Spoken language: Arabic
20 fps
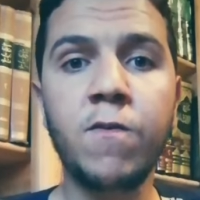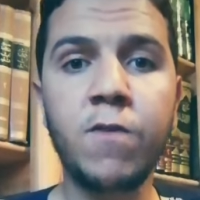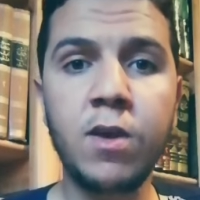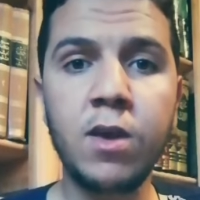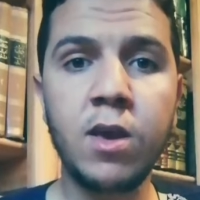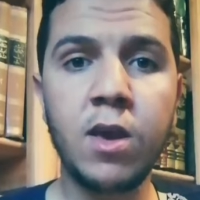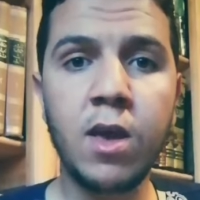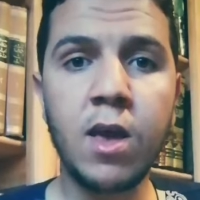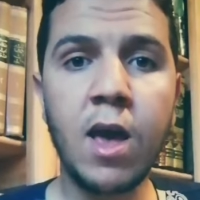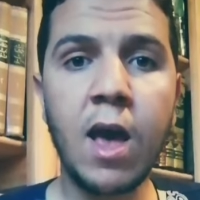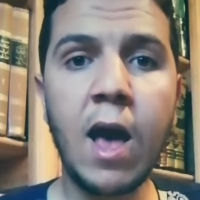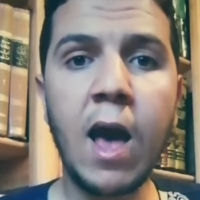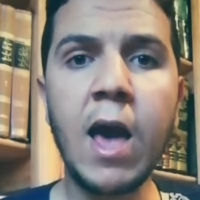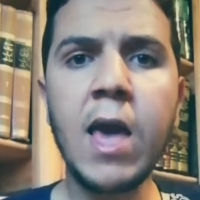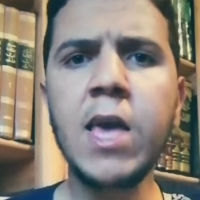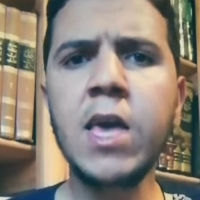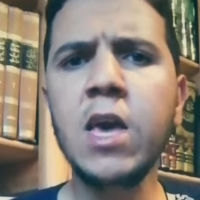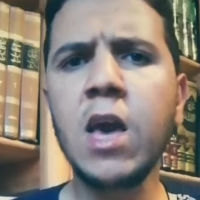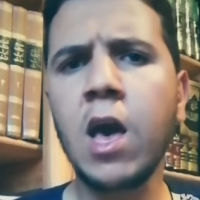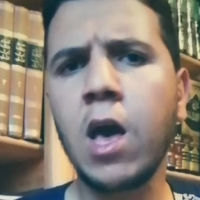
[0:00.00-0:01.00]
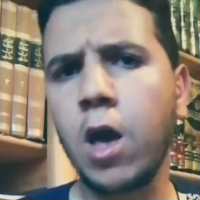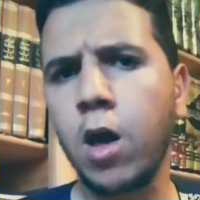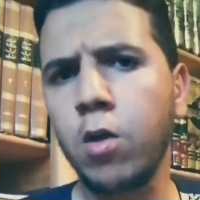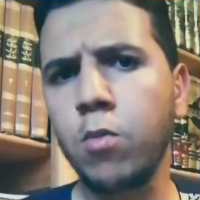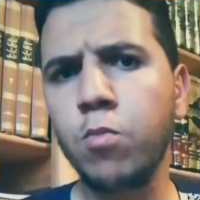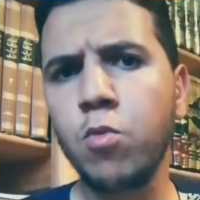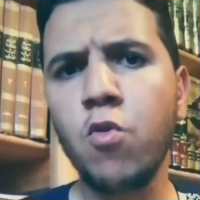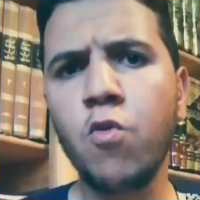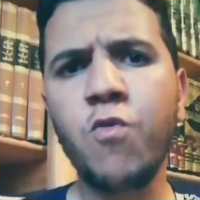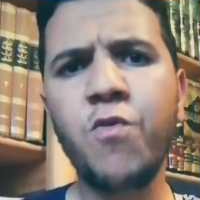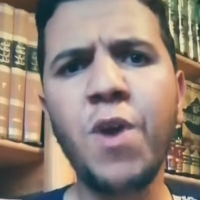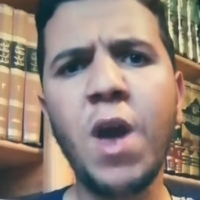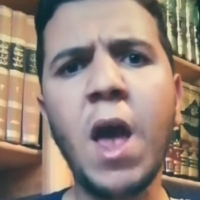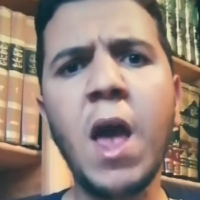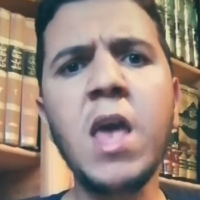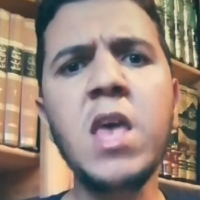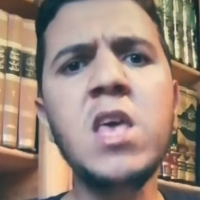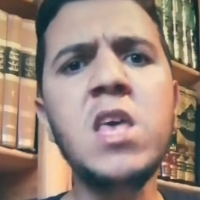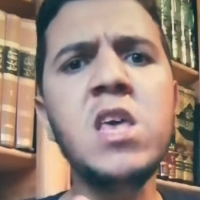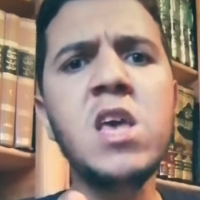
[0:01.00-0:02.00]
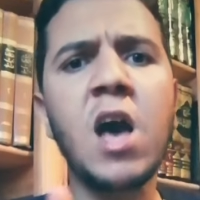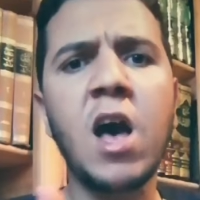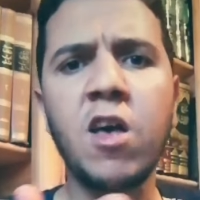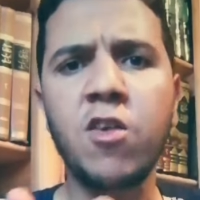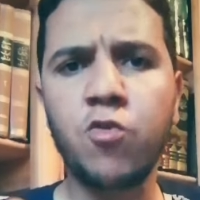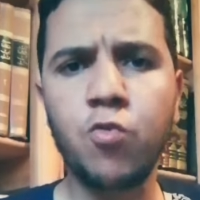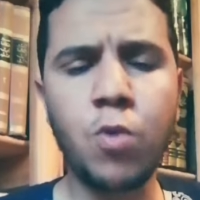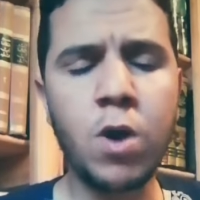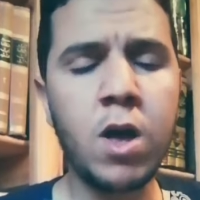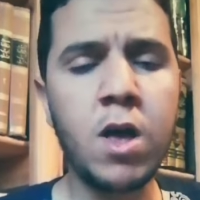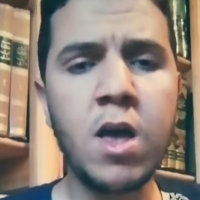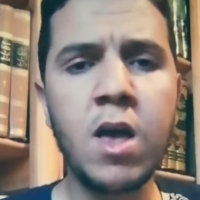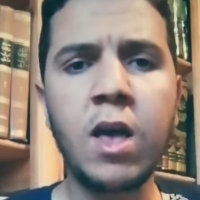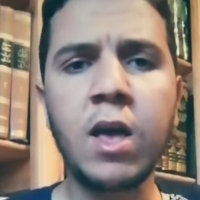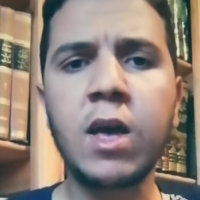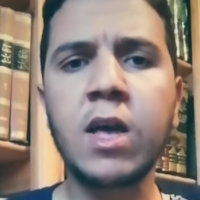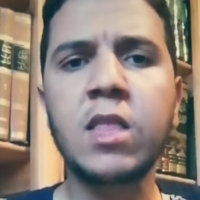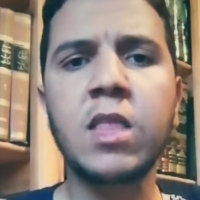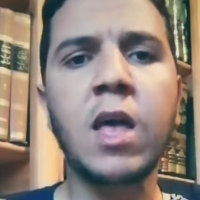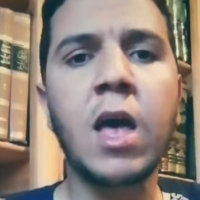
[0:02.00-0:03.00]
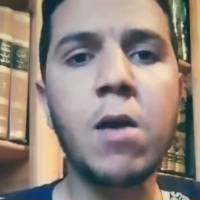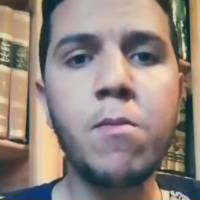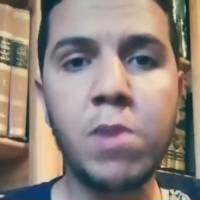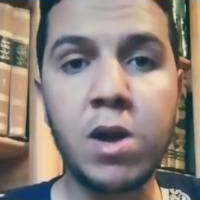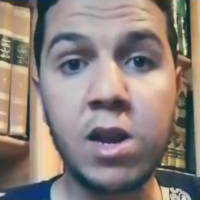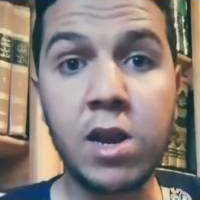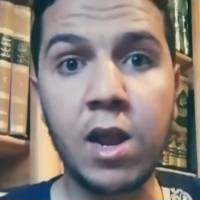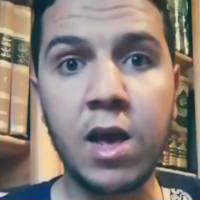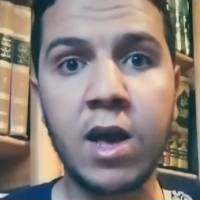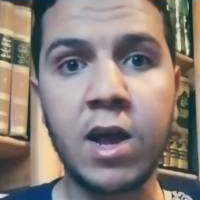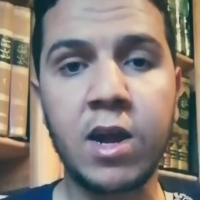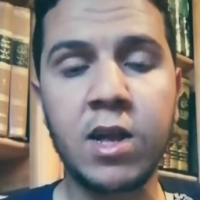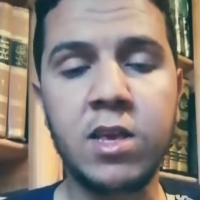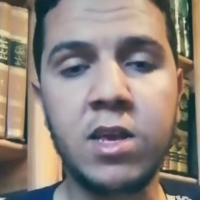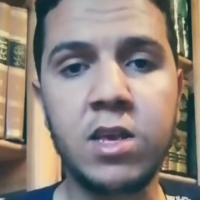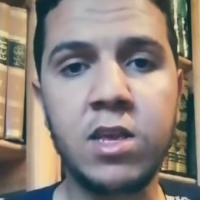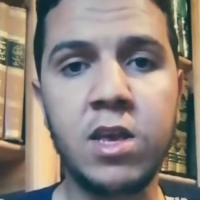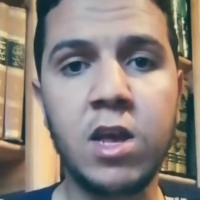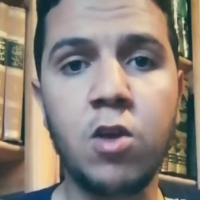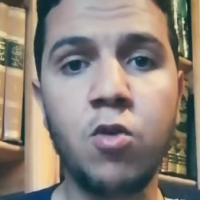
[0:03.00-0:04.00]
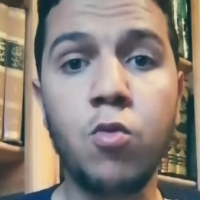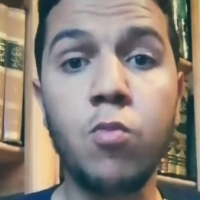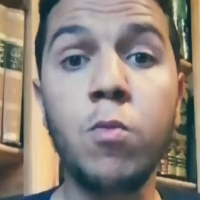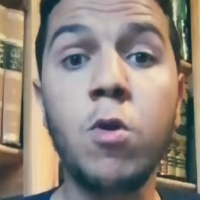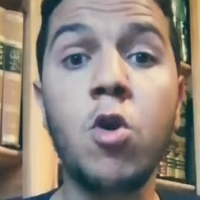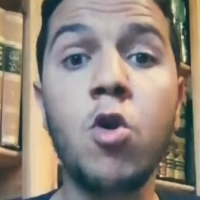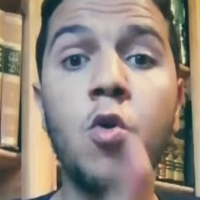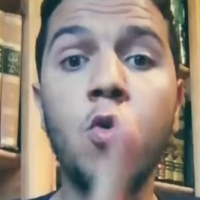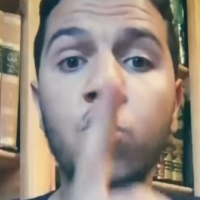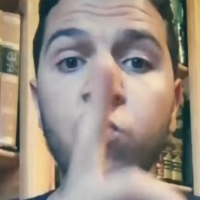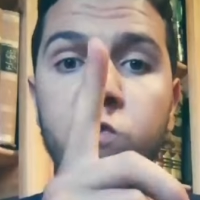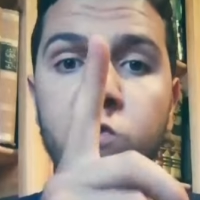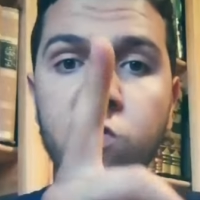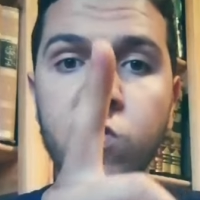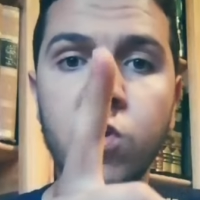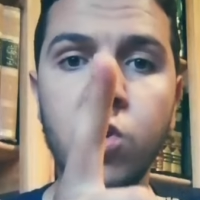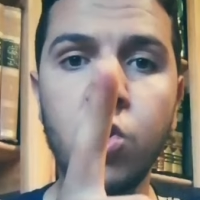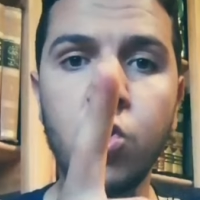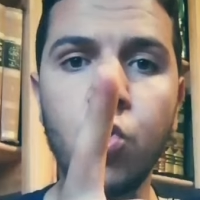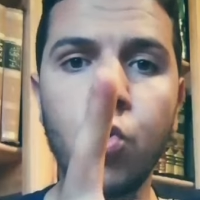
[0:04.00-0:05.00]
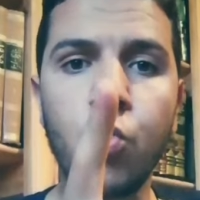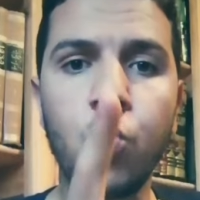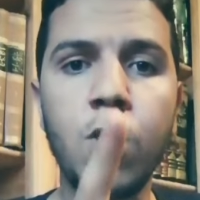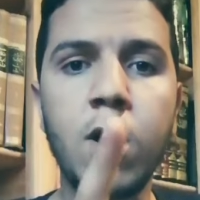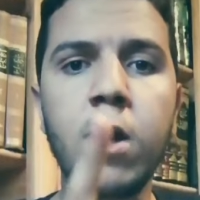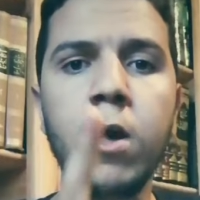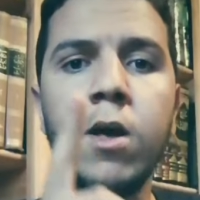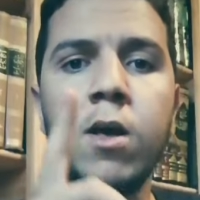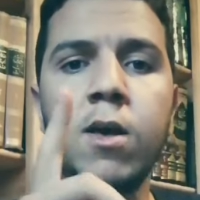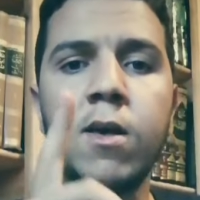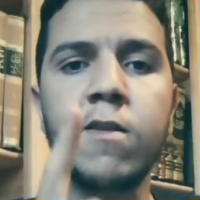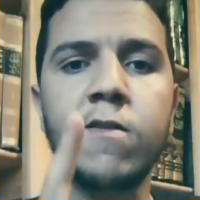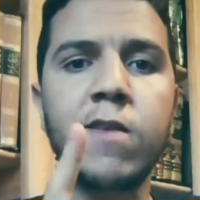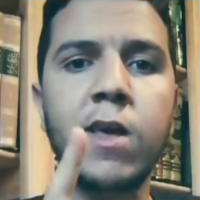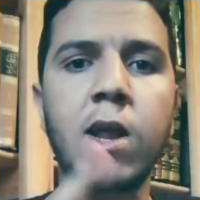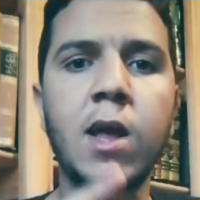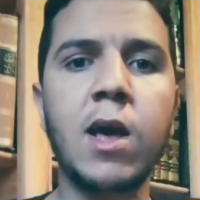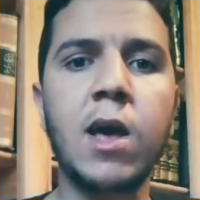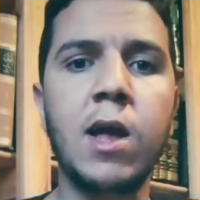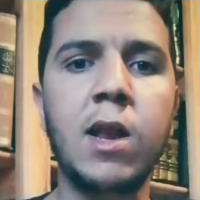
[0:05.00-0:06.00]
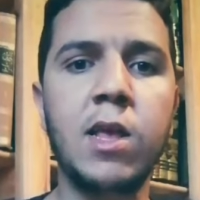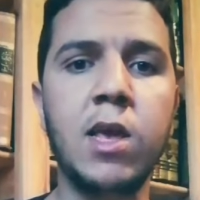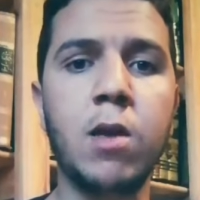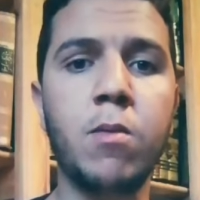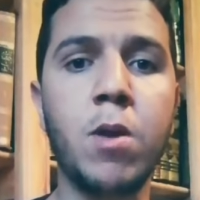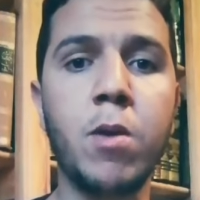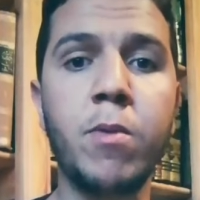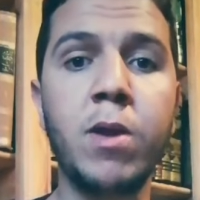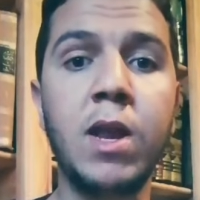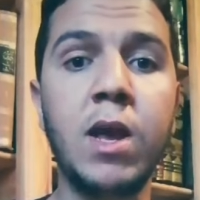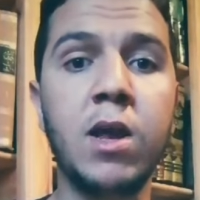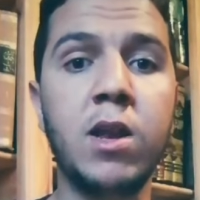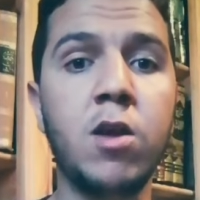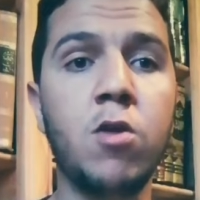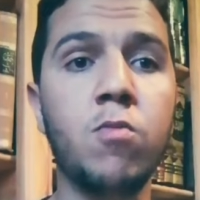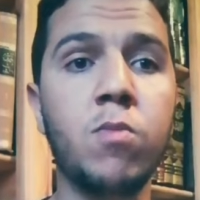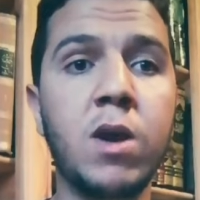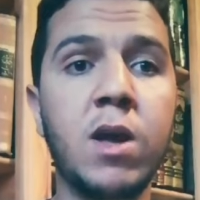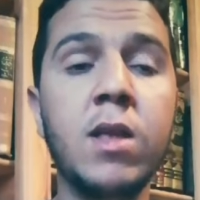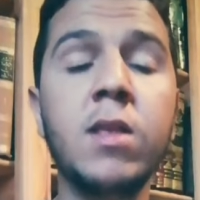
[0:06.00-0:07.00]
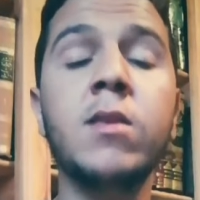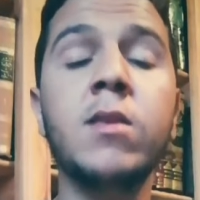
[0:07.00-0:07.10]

في اي حرب في اي غزوه كتقام على الاراضي ديالهم والسر هو زرقاء اليمامه لانهم